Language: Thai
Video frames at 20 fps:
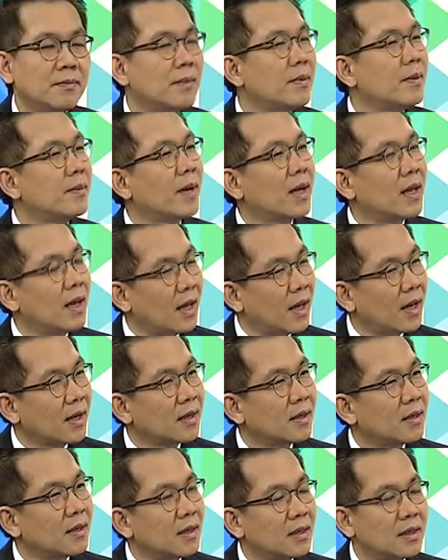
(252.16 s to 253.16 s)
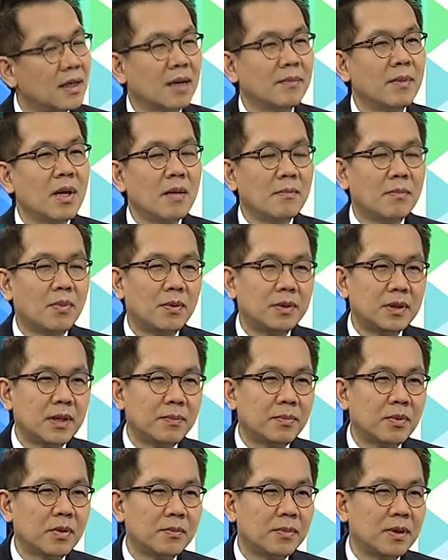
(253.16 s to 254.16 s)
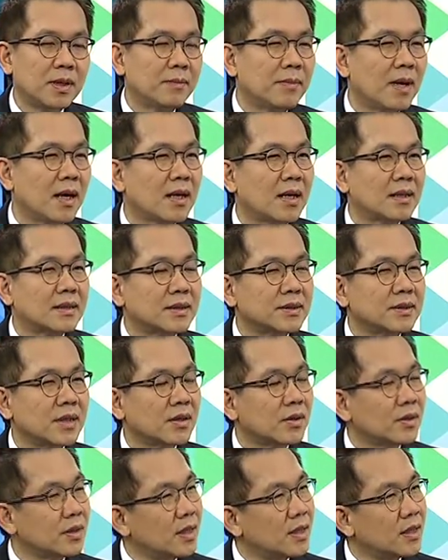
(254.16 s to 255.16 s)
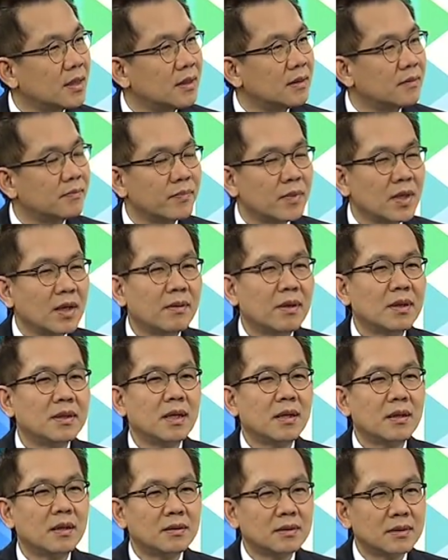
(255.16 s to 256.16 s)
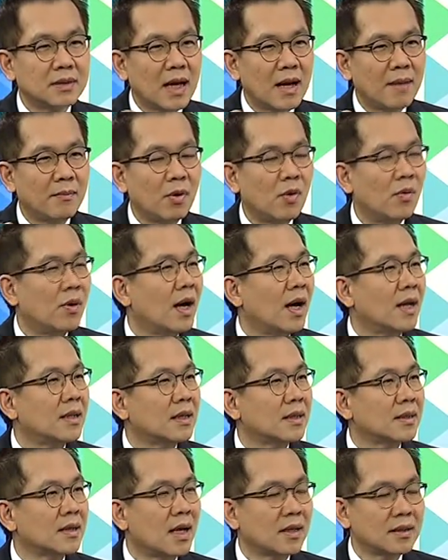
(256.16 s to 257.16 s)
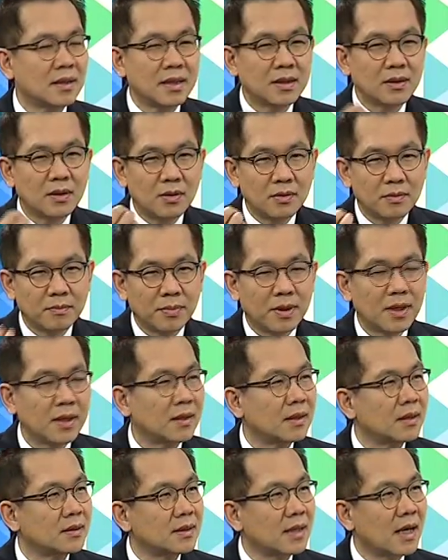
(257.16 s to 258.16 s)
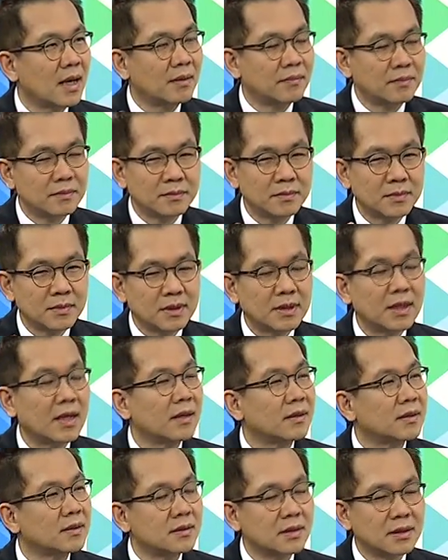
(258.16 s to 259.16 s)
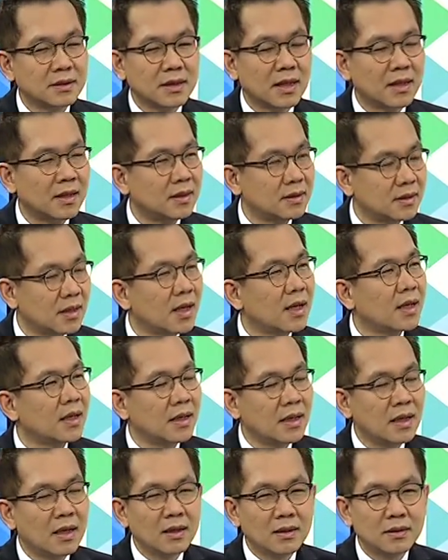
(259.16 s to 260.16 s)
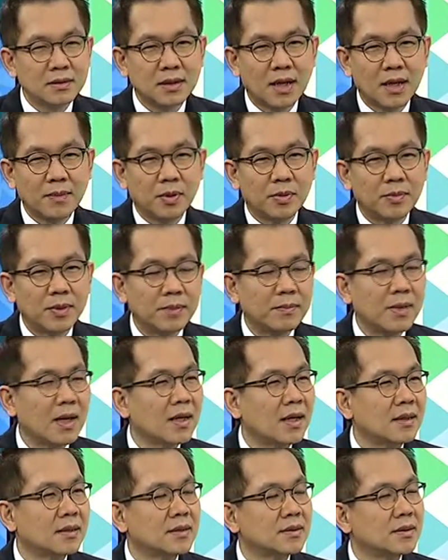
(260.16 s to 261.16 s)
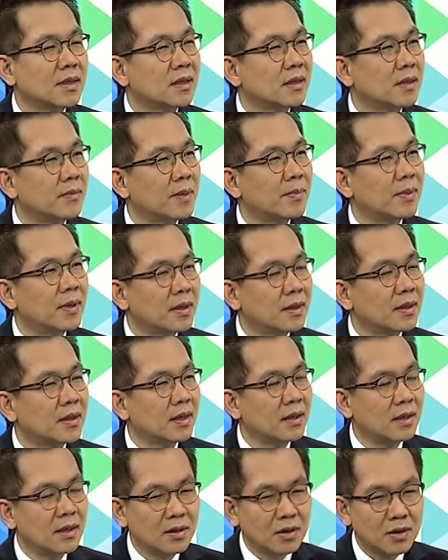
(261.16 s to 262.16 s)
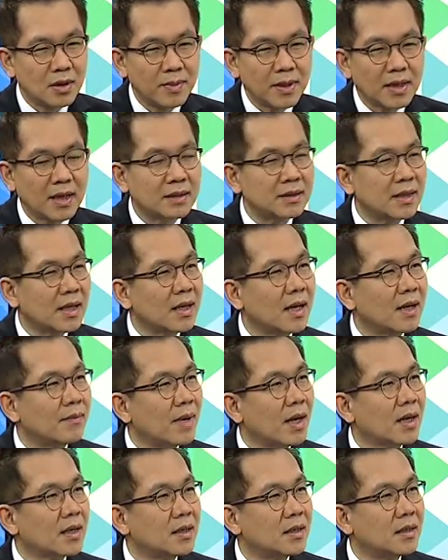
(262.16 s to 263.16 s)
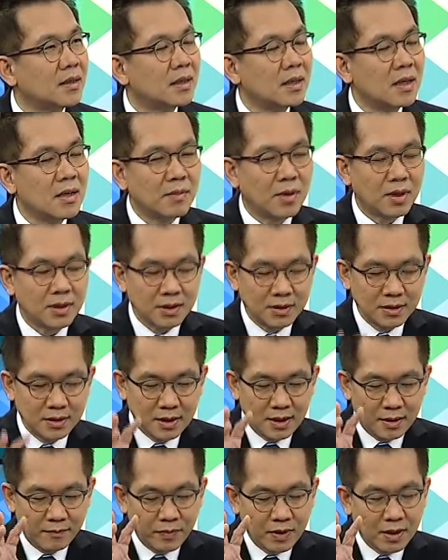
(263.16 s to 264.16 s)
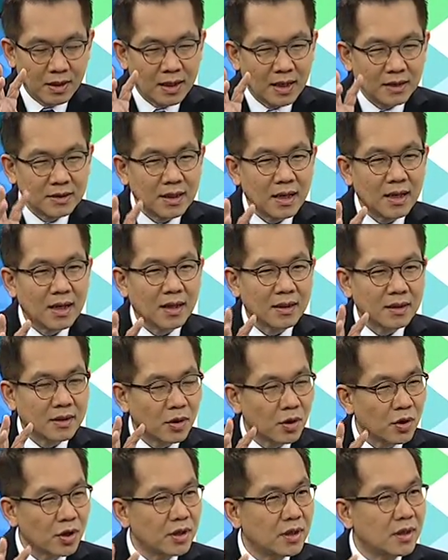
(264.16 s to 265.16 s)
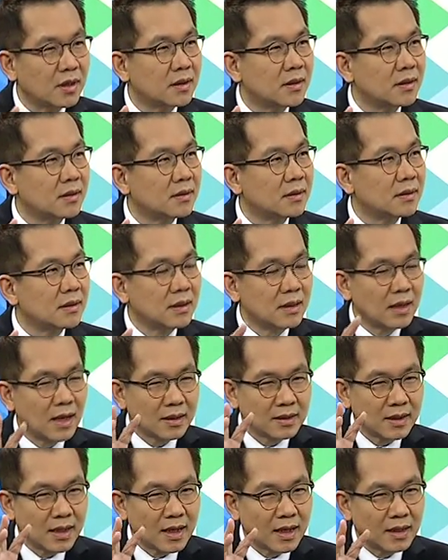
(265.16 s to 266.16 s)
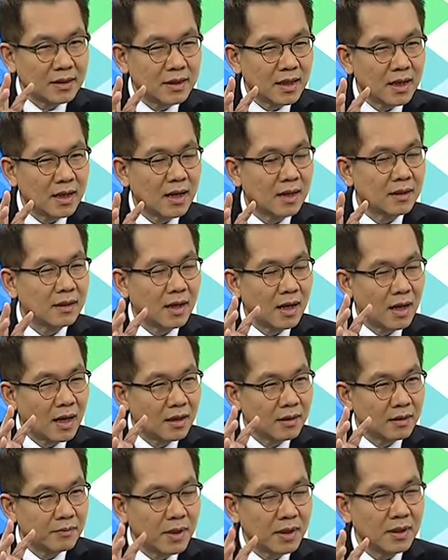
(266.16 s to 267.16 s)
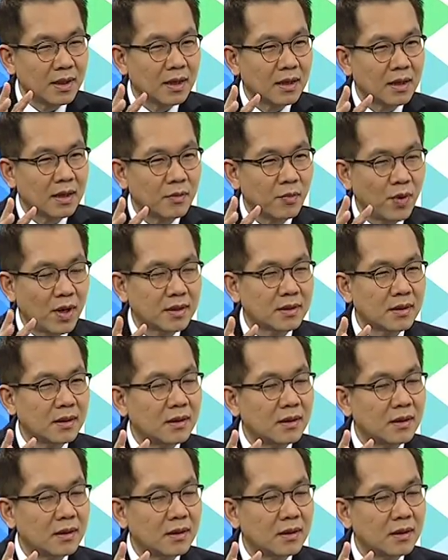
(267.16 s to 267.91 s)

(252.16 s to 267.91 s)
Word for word: ไม่มีภัยแล้งนะครับเพราะเนี่ยผลผลิตภาคการเกษตรก็ดีขึ้นเพราะเนี่ยตามโรงงานต่างๆที่ต้องผลิตตามเนี่ยใช้ผลผลิตภาคการเกษตรเอามาผลิตเนี่ยก็มีการจ้างงานมากขึ้นเพราะฉะนั้นเนี่ยการจ้างงานค่อยๆดีขึ้นอัตราการจ้างงานแม้แต่เวท